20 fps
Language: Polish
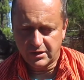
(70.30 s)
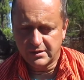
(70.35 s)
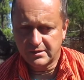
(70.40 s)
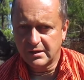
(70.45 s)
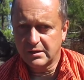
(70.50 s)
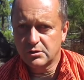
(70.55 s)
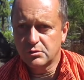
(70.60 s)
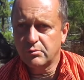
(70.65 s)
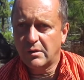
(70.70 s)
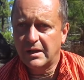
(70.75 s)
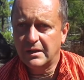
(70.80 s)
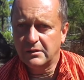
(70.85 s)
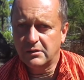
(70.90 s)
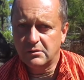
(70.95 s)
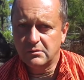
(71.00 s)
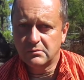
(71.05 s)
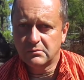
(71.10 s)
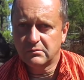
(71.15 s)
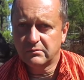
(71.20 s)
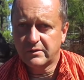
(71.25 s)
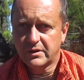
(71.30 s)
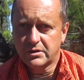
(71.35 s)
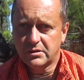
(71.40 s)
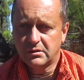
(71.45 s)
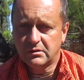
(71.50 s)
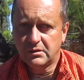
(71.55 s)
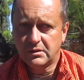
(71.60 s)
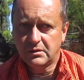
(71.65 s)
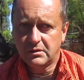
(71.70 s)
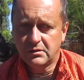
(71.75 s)
seksualną,
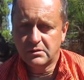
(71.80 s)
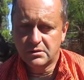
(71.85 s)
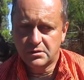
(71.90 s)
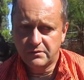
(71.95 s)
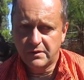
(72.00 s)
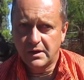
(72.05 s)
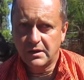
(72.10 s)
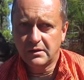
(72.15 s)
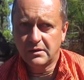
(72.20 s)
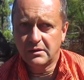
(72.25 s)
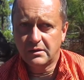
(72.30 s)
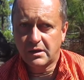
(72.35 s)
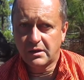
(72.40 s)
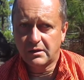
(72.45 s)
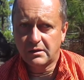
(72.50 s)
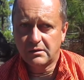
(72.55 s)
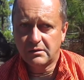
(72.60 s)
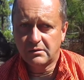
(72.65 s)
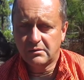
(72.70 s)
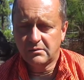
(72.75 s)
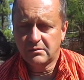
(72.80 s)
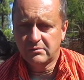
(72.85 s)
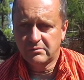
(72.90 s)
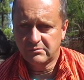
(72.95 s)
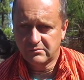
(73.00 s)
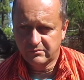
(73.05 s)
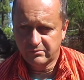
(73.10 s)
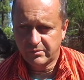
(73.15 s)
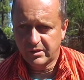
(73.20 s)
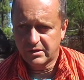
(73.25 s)
właśnie te dźwięki takie
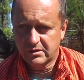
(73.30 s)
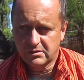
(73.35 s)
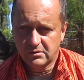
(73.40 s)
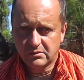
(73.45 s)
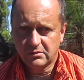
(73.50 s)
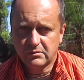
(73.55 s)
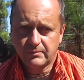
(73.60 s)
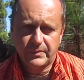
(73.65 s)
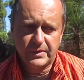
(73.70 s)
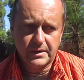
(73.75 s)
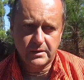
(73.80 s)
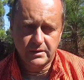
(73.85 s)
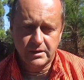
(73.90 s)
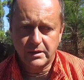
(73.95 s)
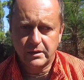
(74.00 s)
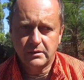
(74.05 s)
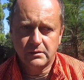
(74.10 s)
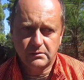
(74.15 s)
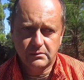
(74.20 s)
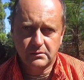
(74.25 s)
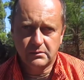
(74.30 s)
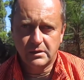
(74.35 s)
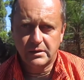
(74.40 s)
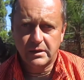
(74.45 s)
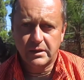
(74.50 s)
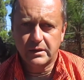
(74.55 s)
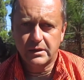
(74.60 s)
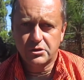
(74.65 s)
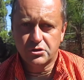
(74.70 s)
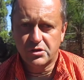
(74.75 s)
bardzo e,
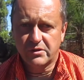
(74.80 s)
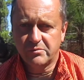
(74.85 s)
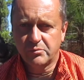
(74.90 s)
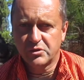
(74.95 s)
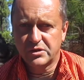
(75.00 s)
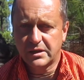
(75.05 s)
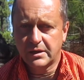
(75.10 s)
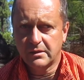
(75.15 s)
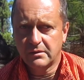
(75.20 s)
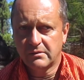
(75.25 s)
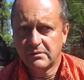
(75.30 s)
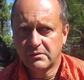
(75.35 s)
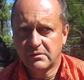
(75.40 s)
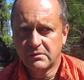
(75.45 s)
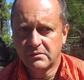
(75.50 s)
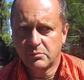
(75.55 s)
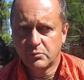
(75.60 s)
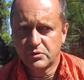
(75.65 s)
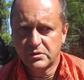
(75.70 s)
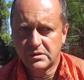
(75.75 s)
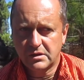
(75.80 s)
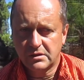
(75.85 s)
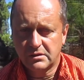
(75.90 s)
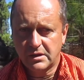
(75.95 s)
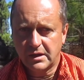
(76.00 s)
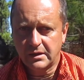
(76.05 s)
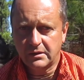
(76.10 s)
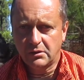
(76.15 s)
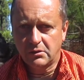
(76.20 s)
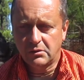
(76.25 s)
energiczne w muzyce
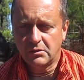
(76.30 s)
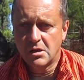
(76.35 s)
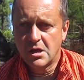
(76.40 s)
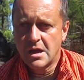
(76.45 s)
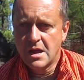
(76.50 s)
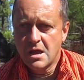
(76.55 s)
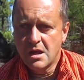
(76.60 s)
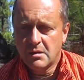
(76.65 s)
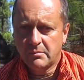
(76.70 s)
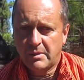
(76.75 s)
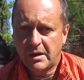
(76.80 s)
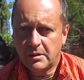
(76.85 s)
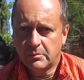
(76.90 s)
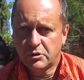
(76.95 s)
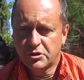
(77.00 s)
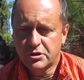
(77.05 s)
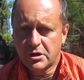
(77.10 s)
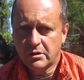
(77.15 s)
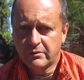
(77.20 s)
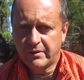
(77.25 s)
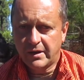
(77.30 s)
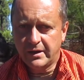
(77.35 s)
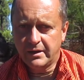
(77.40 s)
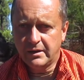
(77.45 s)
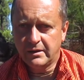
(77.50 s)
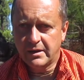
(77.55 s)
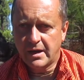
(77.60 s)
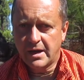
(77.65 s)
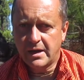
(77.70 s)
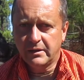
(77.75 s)
techno mają
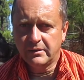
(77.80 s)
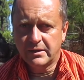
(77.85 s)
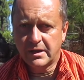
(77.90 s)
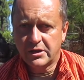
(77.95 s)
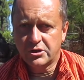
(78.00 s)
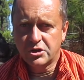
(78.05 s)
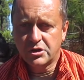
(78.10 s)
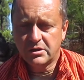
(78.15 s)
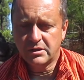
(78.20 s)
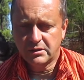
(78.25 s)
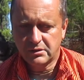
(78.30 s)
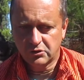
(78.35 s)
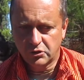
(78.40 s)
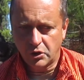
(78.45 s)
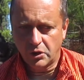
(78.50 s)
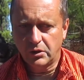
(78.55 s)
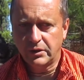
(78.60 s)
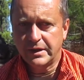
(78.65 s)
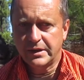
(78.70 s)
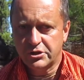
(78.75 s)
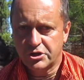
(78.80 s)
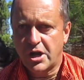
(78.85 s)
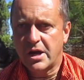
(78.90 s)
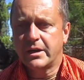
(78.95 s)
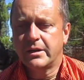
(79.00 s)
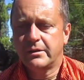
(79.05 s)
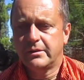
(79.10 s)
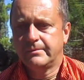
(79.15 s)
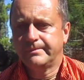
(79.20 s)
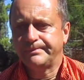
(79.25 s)
oddziaływanie na nasze dolne
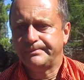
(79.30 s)
czakry.